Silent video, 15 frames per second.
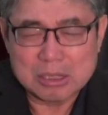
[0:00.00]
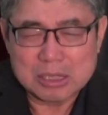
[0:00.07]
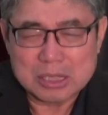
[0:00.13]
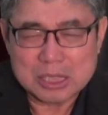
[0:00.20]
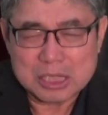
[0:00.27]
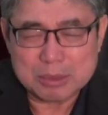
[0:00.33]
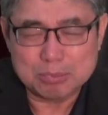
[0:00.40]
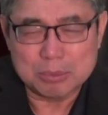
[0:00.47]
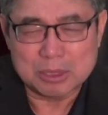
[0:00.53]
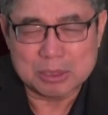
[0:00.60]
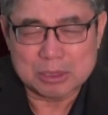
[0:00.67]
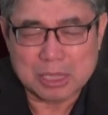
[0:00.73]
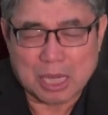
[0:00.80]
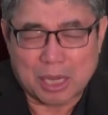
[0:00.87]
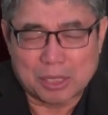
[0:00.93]

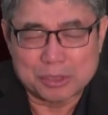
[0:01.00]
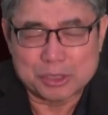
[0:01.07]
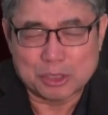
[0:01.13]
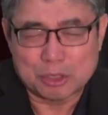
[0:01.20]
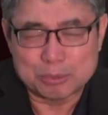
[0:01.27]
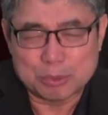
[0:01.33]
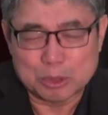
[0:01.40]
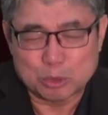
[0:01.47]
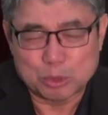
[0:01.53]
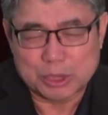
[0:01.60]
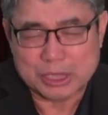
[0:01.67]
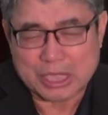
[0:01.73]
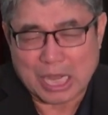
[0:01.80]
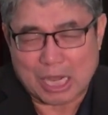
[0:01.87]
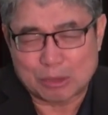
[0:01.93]
힘든과 어려움이
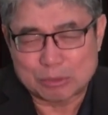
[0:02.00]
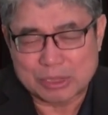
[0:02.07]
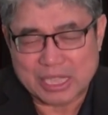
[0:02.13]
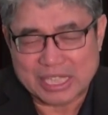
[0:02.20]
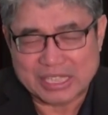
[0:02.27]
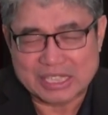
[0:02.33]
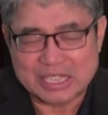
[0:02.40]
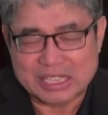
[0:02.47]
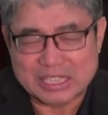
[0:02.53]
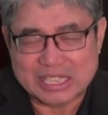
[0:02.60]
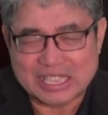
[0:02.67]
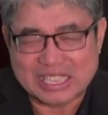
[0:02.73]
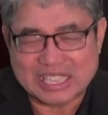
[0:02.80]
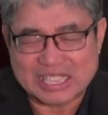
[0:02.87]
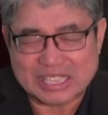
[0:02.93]
우리 가운데 있는
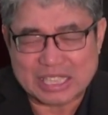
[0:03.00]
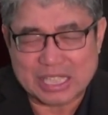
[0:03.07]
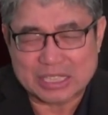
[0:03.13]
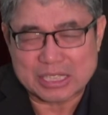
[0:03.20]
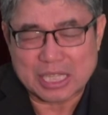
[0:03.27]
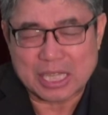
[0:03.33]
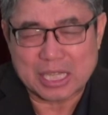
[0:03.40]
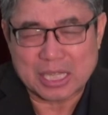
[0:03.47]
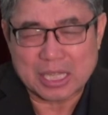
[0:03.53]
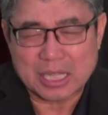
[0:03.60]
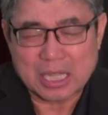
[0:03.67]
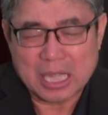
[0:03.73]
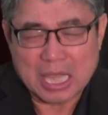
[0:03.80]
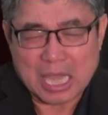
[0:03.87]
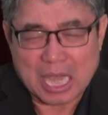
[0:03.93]
이때에
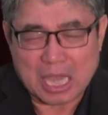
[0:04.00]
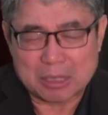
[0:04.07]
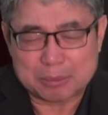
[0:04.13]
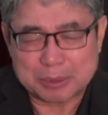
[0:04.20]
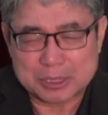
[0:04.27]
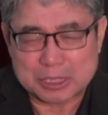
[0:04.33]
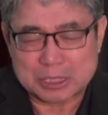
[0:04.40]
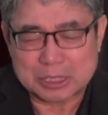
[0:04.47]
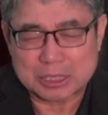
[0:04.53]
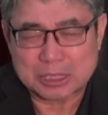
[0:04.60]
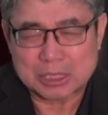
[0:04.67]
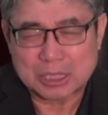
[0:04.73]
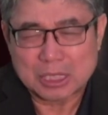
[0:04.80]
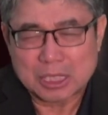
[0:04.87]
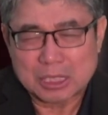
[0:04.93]

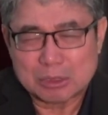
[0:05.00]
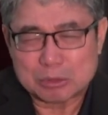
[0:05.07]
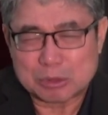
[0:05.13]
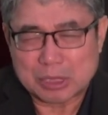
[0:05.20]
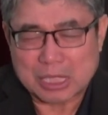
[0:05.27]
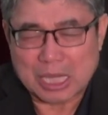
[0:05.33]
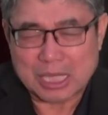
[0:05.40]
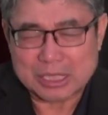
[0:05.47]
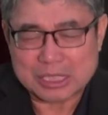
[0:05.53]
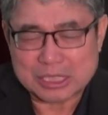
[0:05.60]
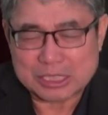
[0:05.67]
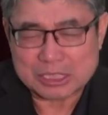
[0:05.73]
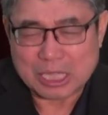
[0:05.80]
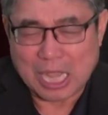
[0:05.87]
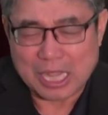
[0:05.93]
아버지
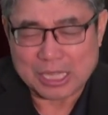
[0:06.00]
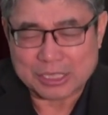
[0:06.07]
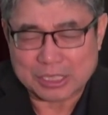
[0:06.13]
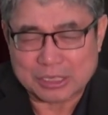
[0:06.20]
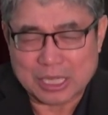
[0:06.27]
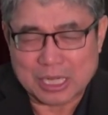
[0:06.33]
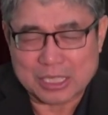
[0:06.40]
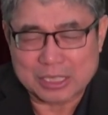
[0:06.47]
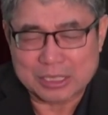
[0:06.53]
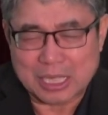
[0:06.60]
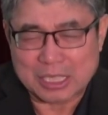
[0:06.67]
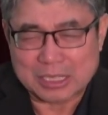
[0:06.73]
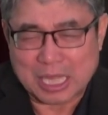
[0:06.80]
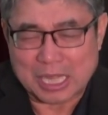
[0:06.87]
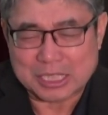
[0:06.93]
우리가
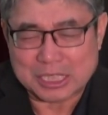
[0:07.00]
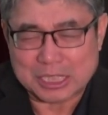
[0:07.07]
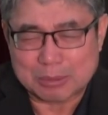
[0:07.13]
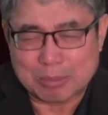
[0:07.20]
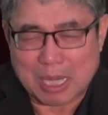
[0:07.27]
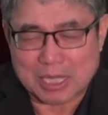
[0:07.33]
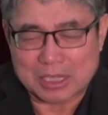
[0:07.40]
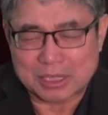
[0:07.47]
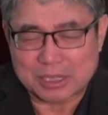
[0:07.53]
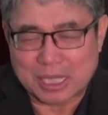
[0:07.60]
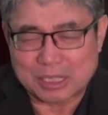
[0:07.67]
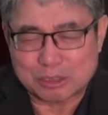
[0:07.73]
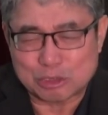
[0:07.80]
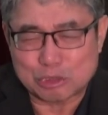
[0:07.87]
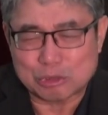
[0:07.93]
좌절하거나
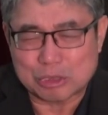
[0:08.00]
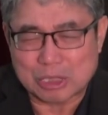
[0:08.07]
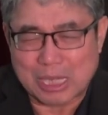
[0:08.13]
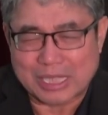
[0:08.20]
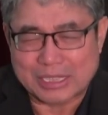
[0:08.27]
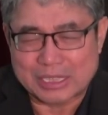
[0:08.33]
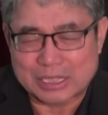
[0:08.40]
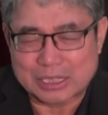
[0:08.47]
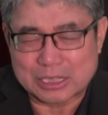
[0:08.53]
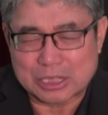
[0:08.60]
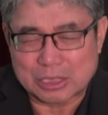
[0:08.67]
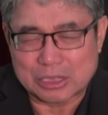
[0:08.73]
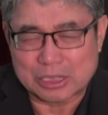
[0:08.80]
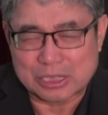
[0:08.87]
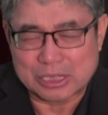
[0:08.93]
낙심하거나 주저앉는
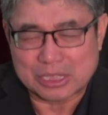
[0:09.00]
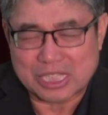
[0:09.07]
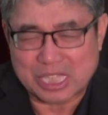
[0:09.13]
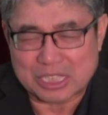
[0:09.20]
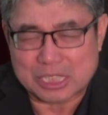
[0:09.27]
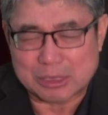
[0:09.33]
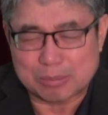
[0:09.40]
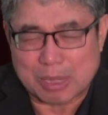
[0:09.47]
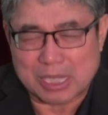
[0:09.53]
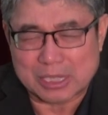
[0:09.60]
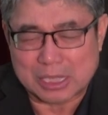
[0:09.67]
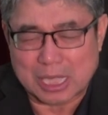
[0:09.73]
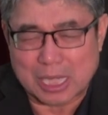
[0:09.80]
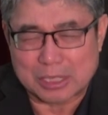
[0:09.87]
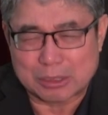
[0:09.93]
저희들 떼지
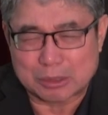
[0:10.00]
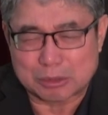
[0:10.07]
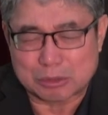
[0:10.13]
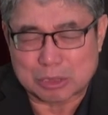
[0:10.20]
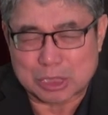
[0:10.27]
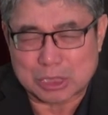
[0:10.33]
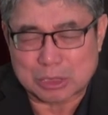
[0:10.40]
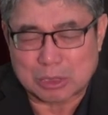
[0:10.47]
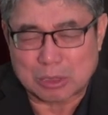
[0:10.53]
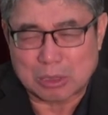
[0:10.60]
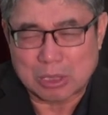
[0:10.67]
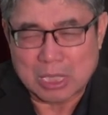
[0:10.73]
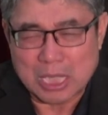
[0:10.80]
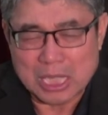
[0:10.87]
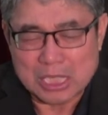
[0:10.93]
말게 하여
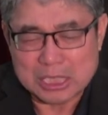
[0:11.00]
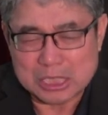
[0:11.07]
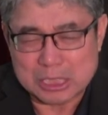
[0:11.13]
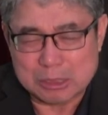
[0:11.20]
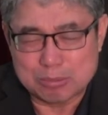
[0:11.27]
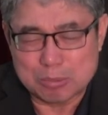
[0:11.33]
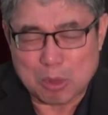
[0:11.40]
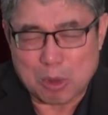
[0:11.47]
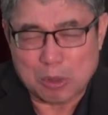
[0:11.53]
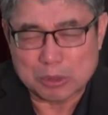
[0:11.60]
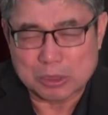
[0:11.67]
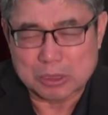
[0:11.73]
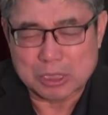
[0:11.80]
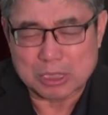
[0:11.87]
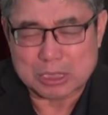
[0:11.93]
주시고 이
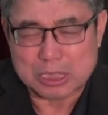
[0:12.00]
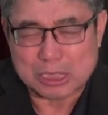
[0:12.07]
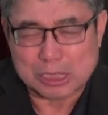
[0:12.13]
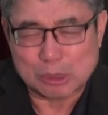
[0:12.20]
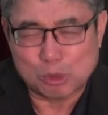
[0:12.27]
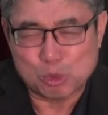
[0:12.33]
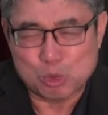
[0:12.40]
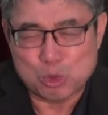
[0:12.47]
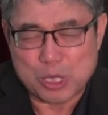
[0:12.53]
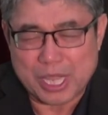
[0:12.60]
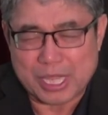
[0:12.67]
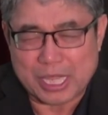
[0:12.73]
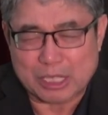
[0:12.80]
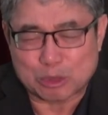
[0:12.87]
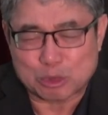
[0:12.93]
모든 것들을
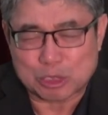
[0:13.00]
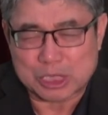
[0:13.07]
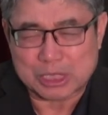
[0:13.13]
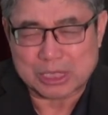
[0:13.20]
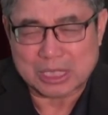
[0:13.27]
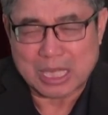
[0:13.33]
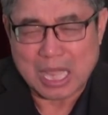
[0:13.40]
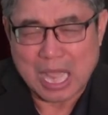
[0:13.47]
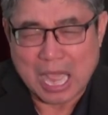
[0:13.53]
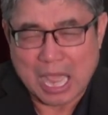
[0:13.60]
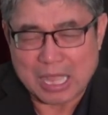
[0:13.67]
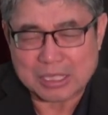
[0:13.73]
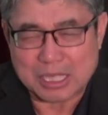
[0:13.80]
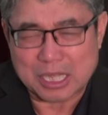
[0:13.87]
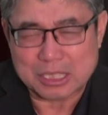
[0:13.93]
우리에게 주신
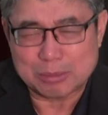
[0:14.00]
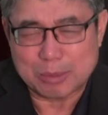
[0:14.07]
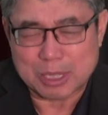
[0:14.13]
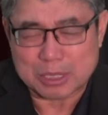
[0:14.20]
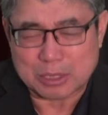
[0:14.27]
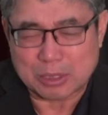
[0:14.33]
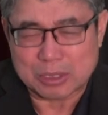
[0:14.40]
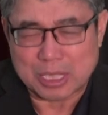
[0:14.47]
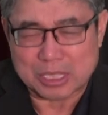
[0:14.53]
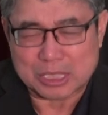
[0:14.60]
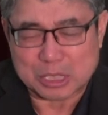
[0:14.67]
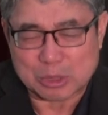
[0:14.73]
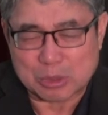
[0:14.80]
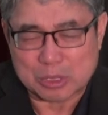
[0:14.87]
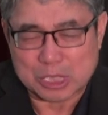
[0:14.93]
하나님의
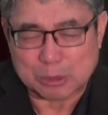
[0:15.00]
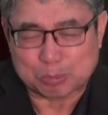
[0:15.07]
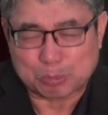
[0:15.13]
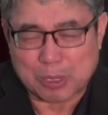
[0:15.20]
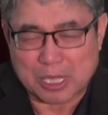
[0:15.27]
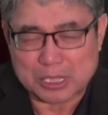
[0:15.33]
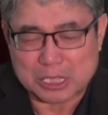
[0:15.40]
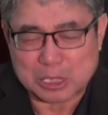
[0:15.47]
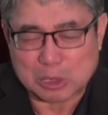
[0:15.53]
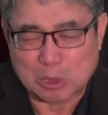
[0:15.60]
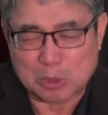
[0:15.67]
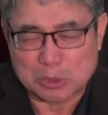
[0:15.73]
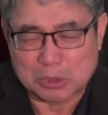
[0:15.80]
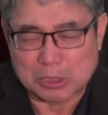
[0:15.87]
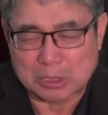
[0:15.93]
선하시고 기뻐하시고
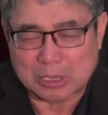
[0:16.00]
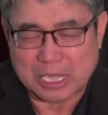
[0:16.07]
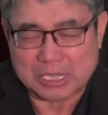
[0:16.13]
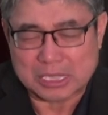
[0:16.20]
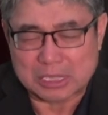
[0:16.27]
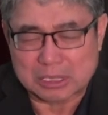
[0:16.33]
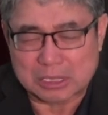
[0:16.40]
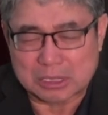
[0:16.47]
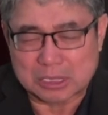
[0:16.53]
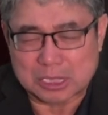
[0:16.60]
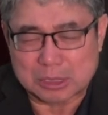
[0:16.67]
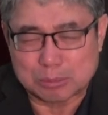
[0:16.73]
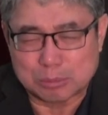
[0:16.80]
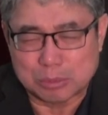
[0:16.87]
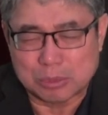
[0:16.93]
온전하신
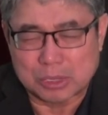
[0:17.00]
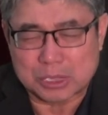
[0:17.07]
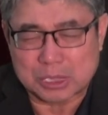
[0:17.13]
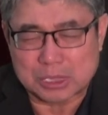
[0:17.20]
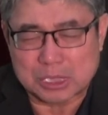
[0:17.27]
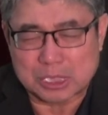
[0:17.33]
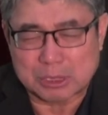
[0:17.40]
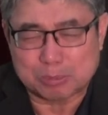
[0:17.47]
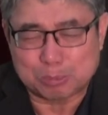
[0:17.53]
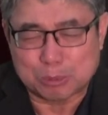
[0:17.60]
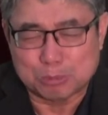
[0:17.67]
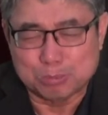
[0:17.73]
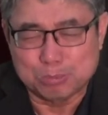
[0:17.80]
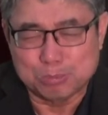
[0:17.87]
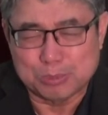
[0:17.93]
뜻이 무엇인지
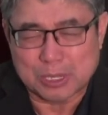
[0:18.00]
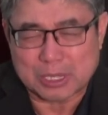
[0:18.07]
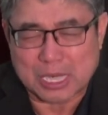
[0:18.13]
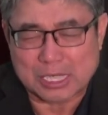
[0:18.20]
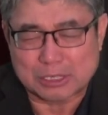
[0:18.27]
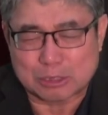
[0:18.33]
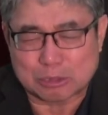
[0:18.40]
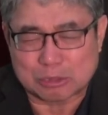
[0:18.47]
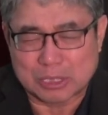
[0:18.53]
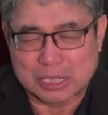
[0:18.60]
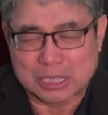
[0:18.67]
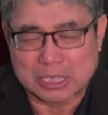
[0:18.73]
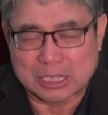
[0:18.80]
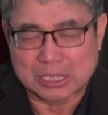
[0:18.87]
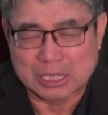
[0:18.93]
분별할 수
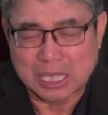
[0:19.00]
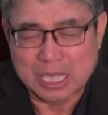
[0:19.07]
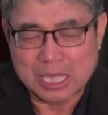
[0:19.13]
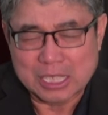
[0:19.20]
있는